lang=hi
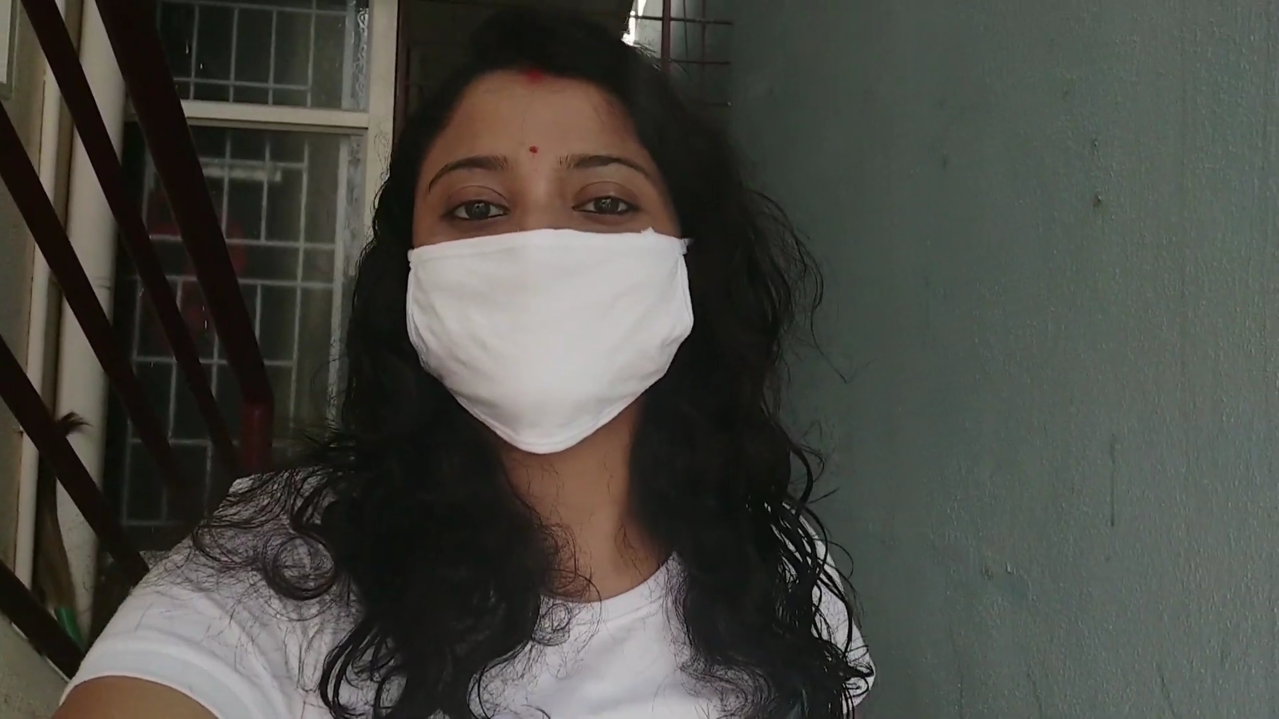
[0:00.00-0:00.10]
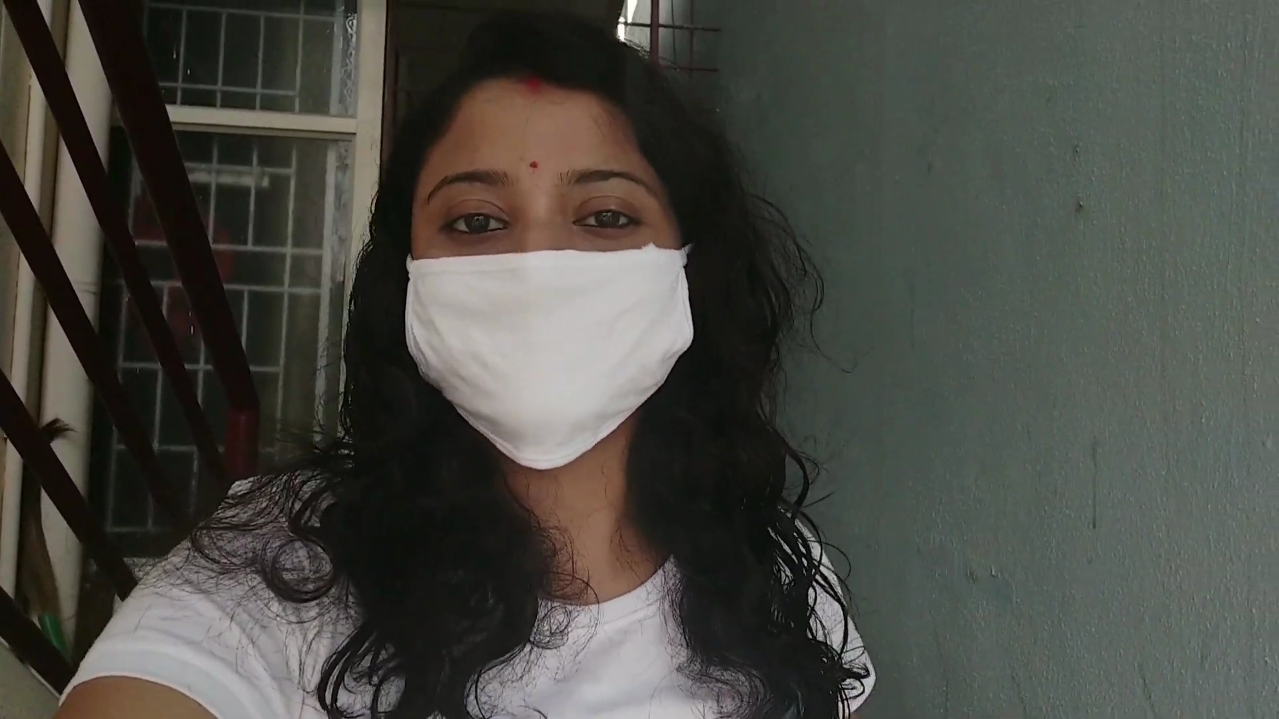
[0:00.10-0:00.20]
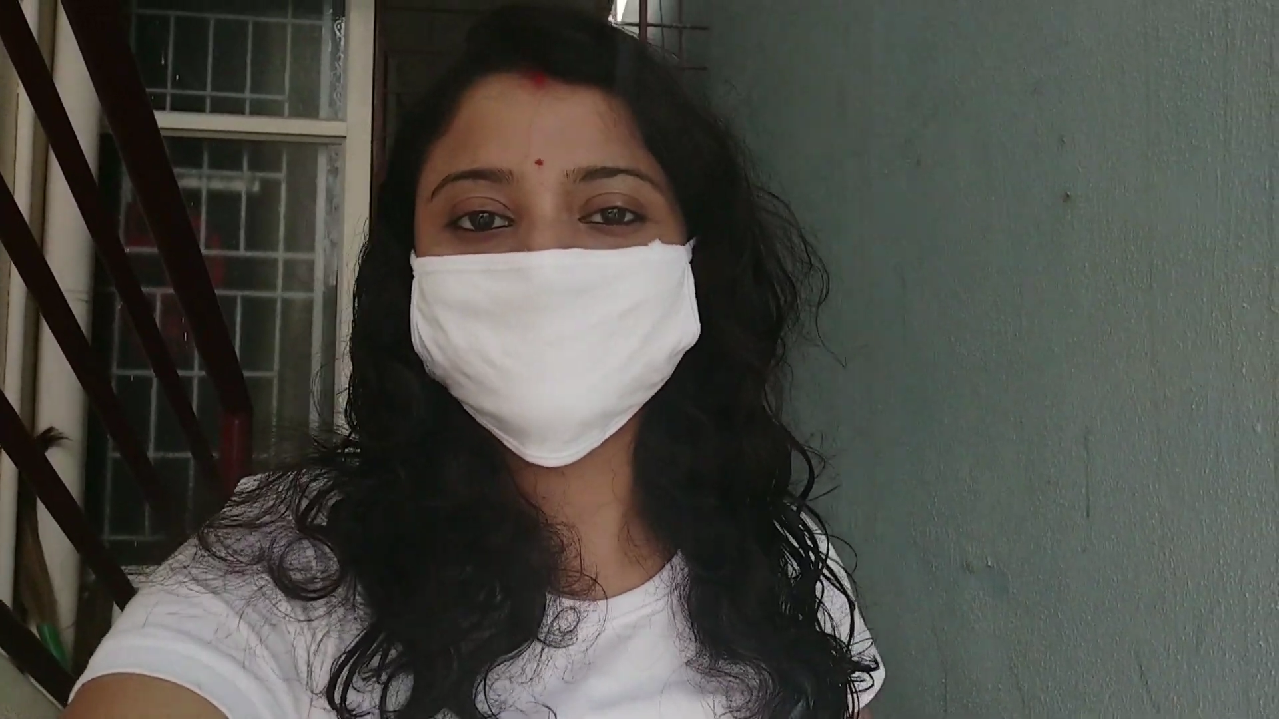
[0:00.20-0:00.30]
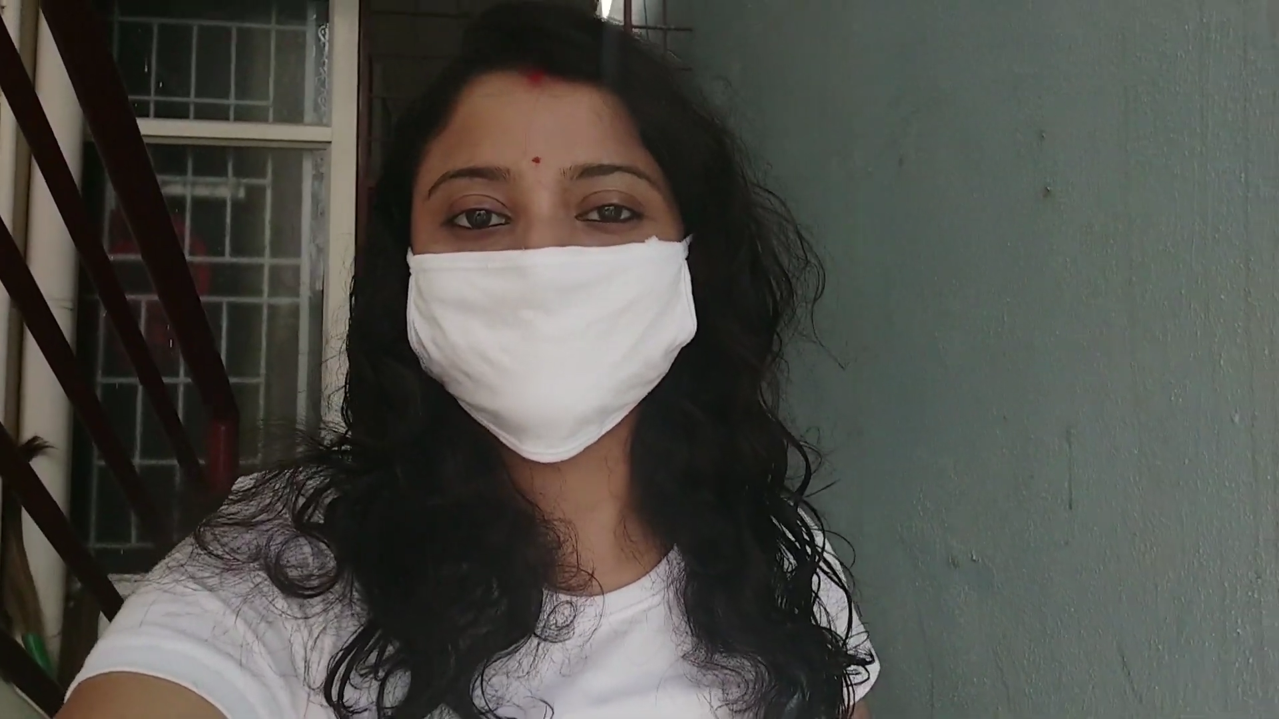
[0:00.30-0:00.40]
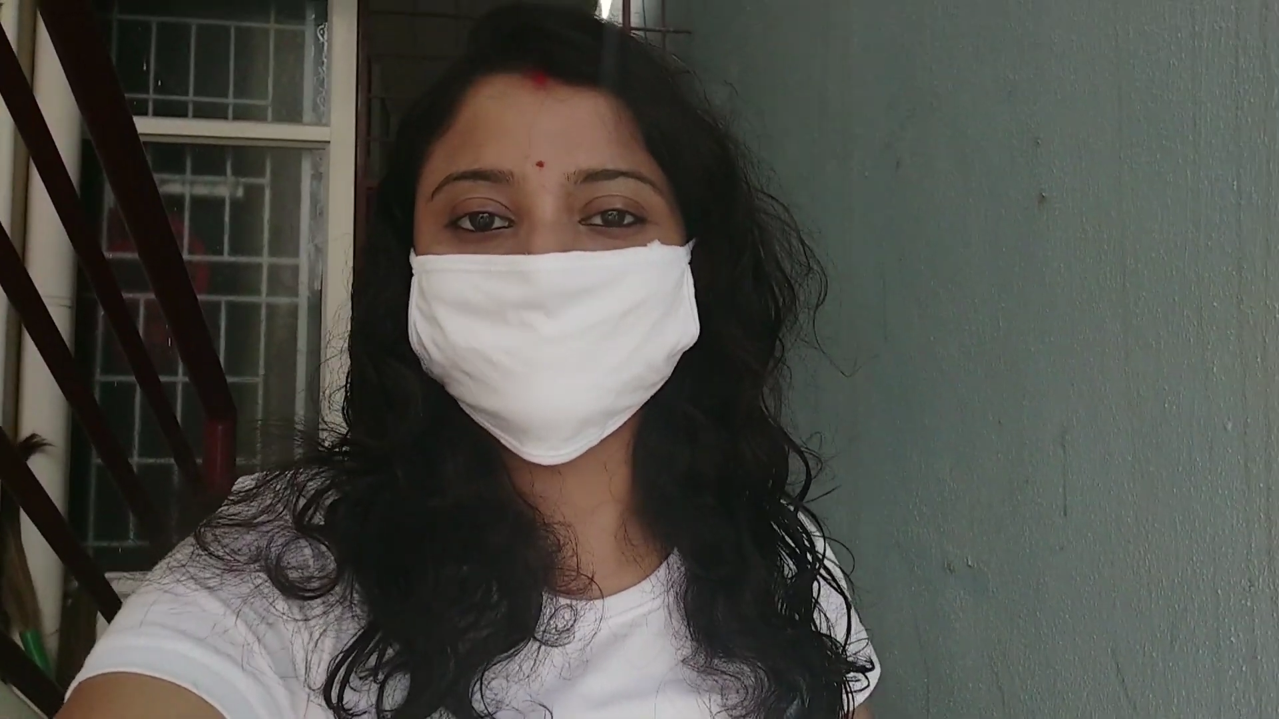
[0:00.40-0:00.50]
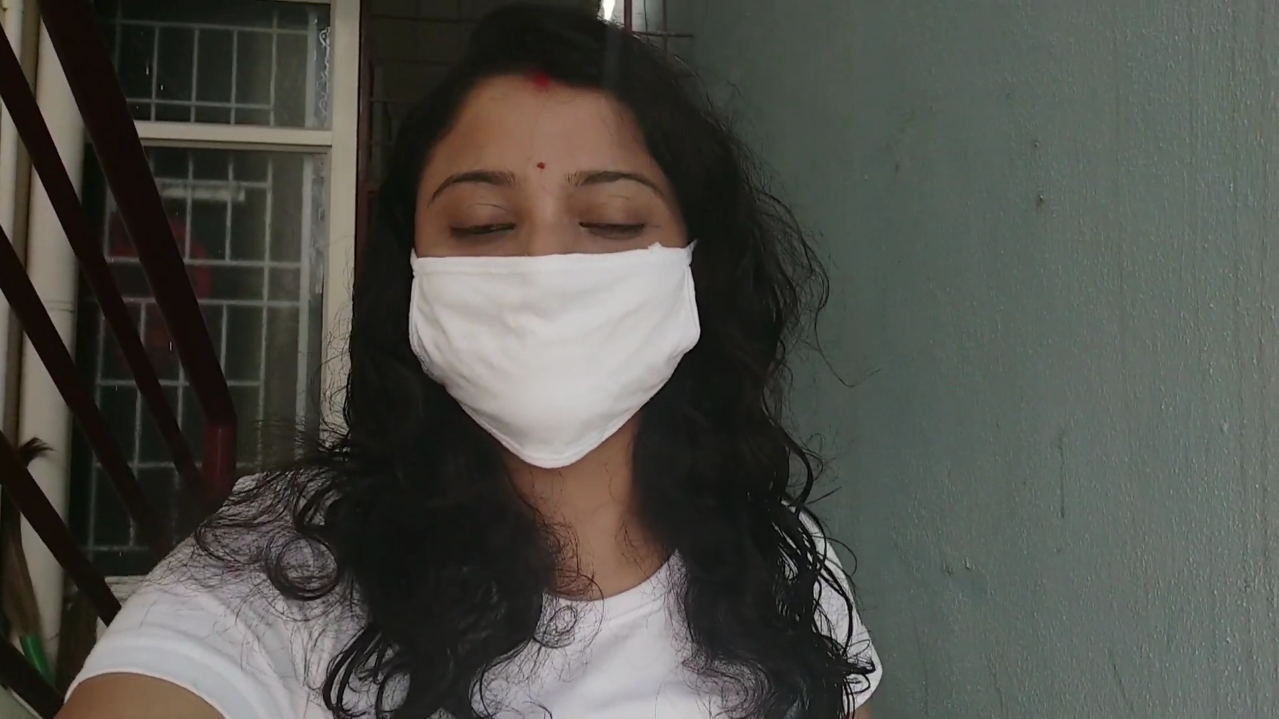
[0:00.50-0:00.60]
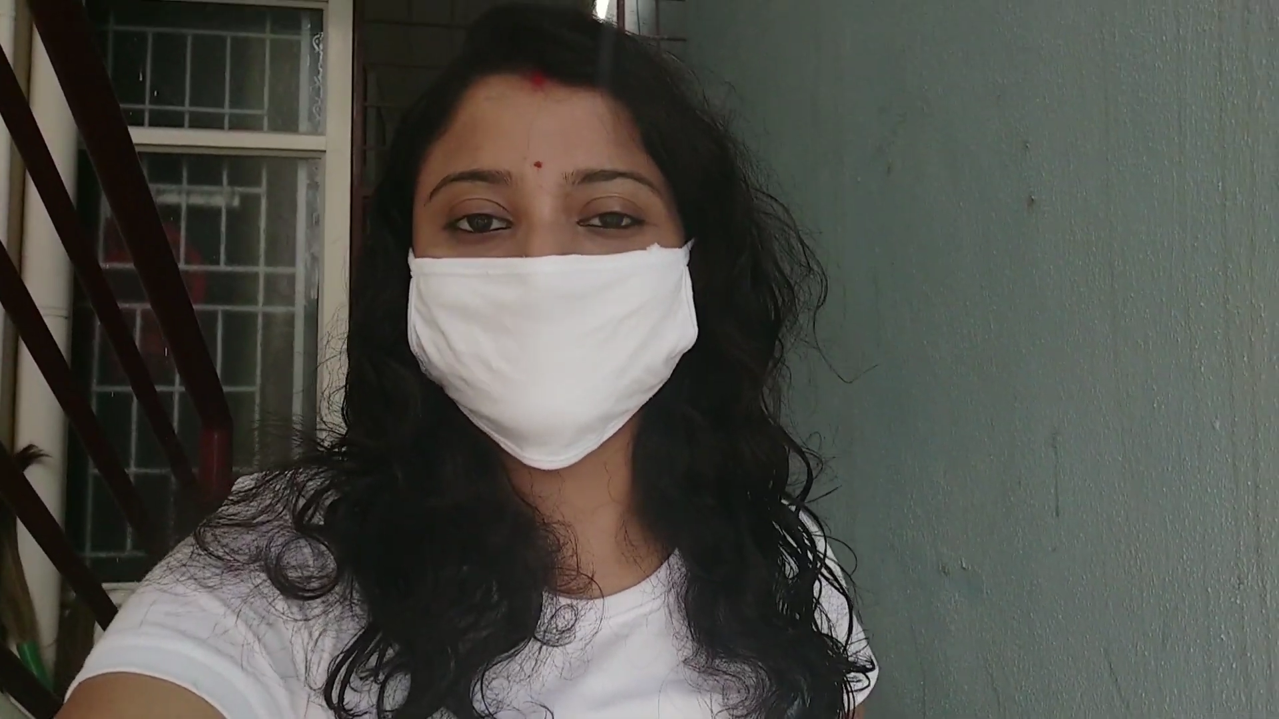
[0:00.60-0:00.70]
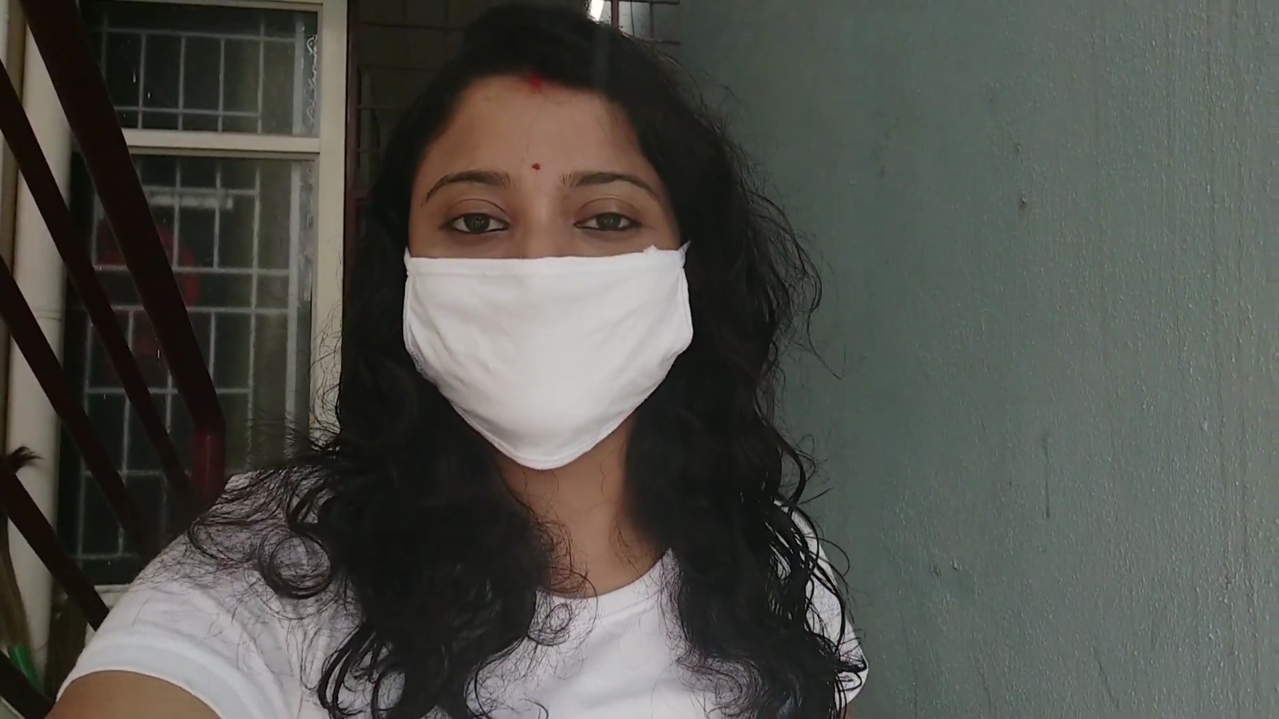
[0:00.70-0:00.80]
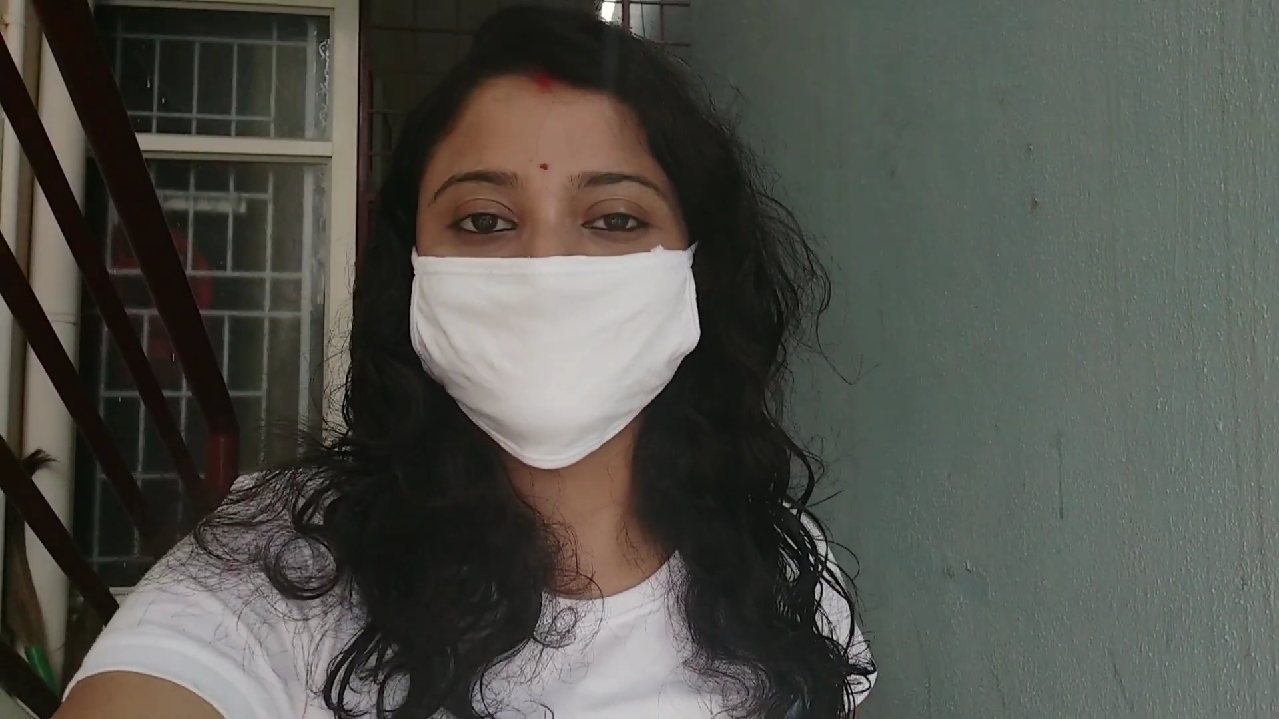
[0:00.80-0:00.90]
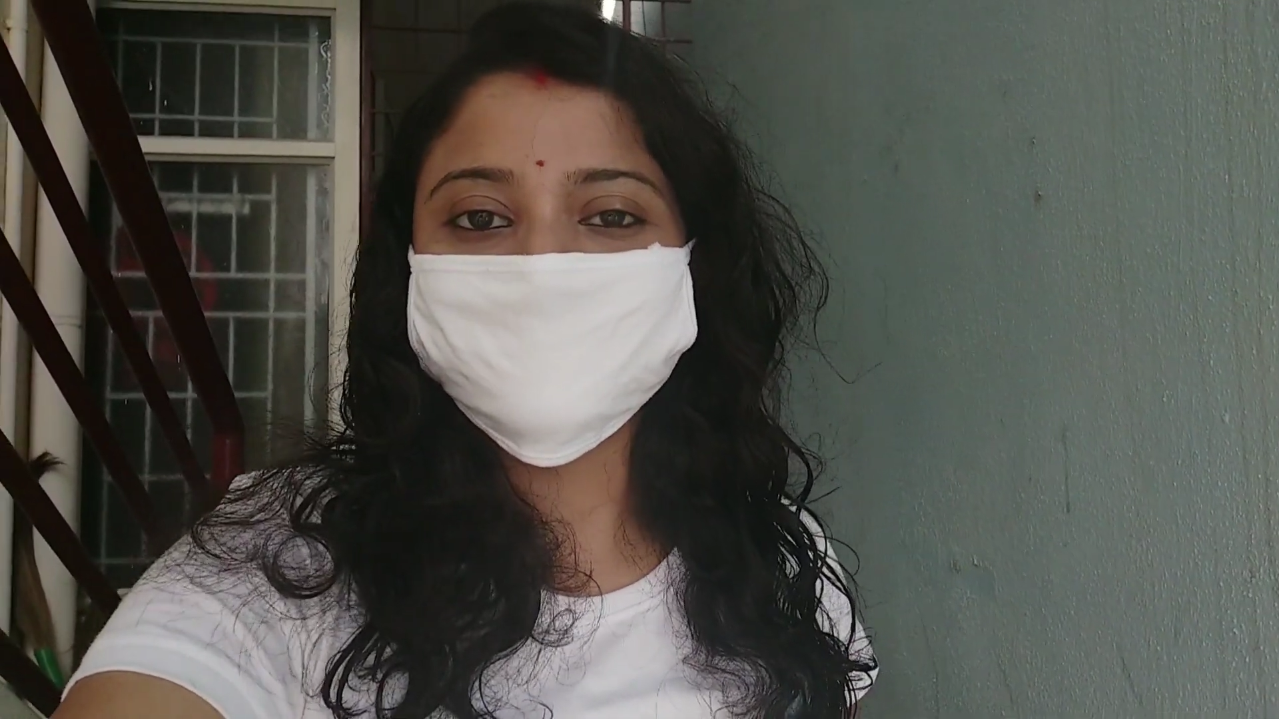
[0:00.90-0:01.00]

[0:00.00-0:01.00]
जेनेसिस पूजा